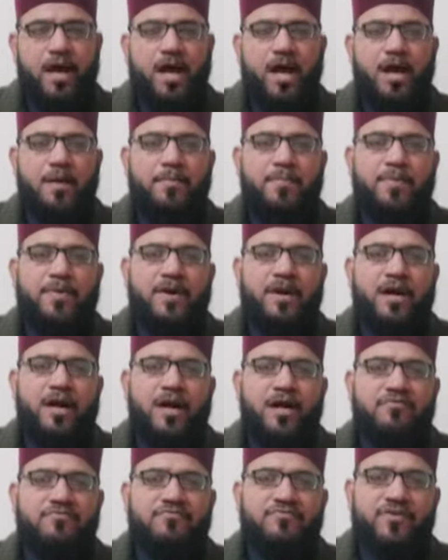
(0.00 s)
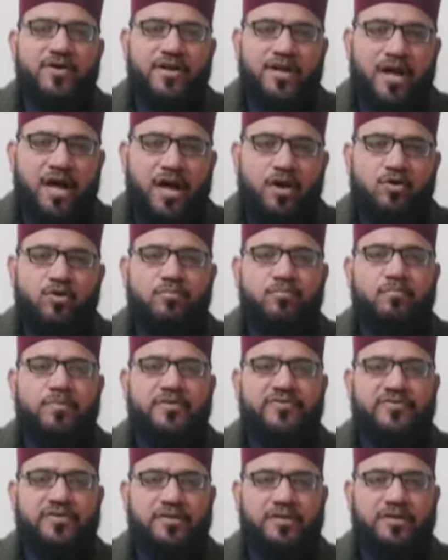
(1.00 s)
आपका फ़ला
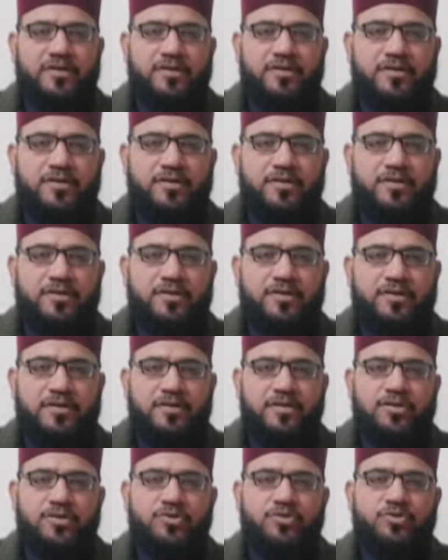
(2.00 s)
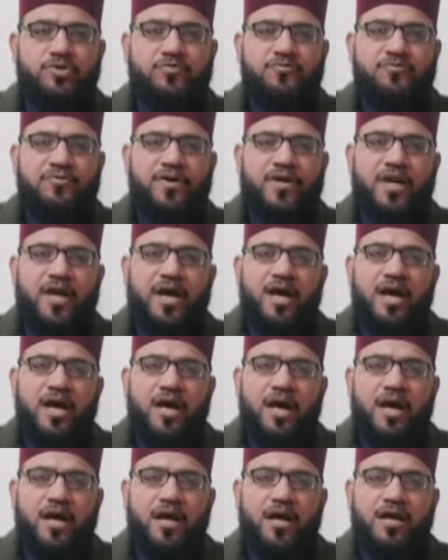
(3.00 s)
उम्मती जो फ़ला
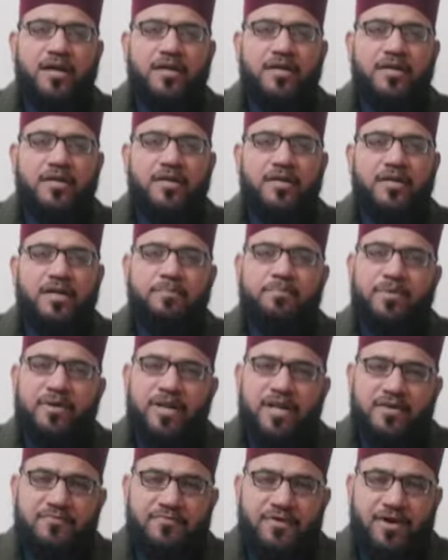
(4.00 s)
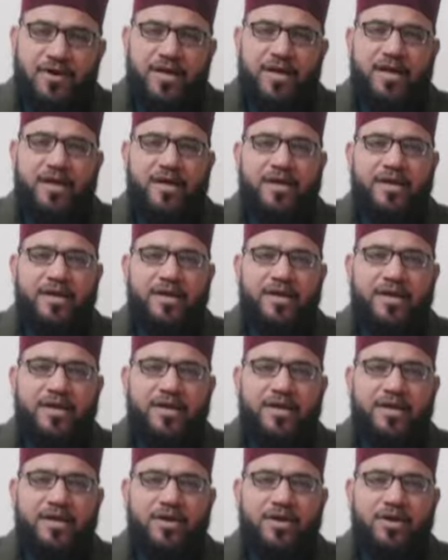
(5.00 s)
इब्न फ़ला है
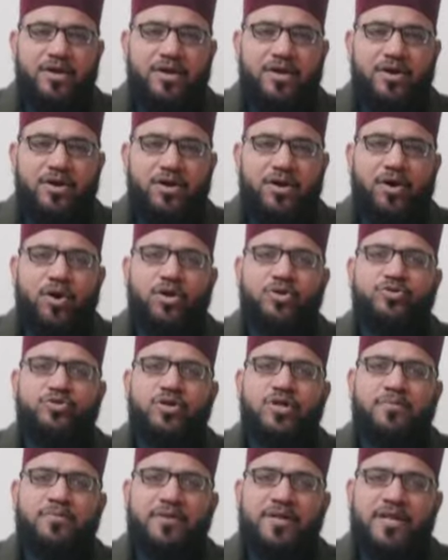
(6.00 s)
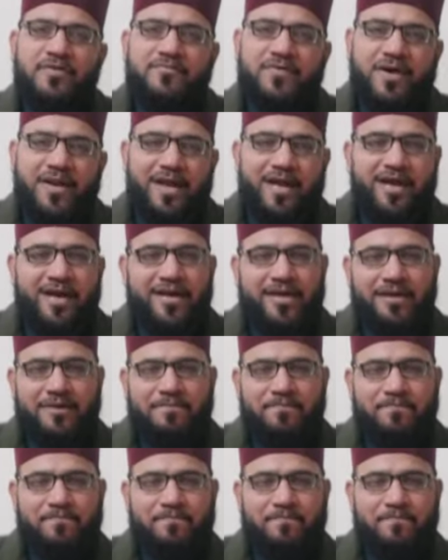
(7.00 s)
और जो इब्न फ़ला है
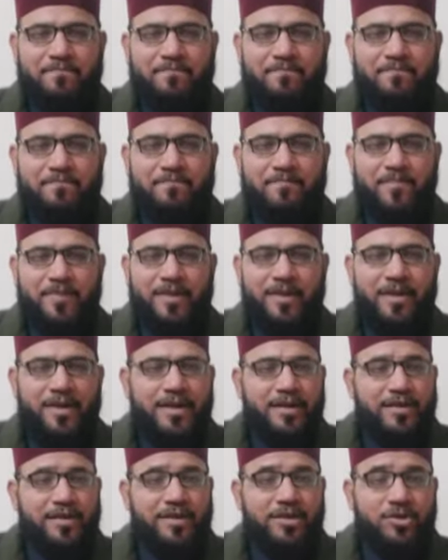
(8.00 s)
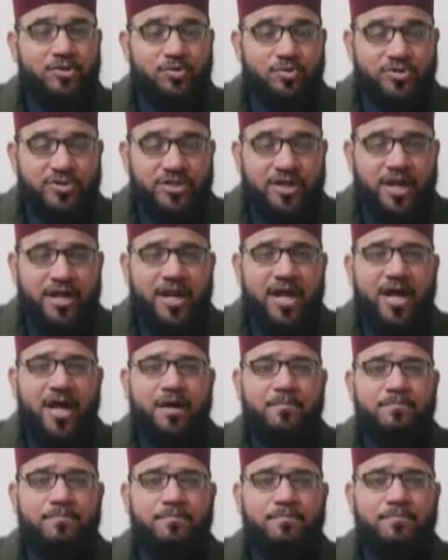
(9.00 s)
यानी उसका
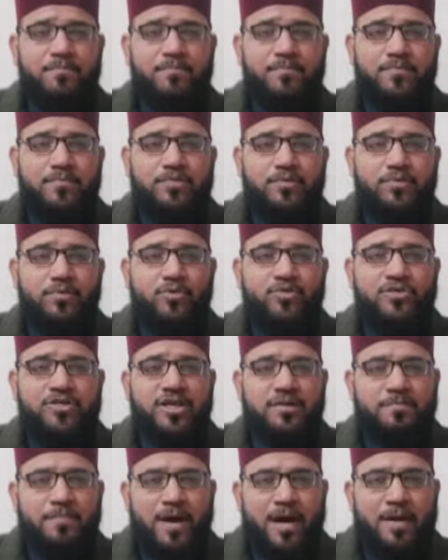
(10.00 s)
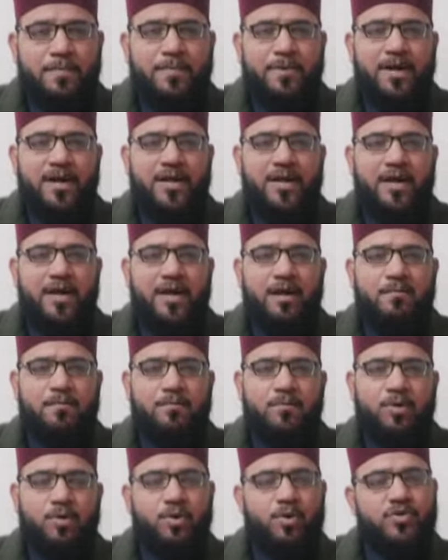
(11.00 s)
नाम उसके बाप का नाम
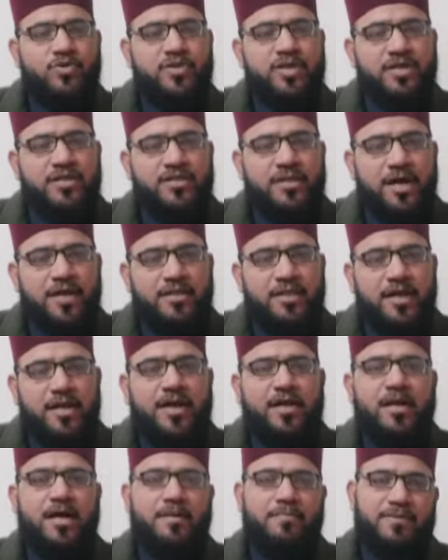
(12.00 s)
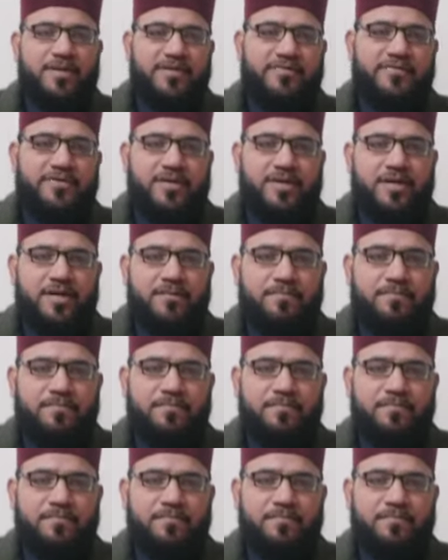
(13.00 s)
और उसके दादा का नाम लेते हैं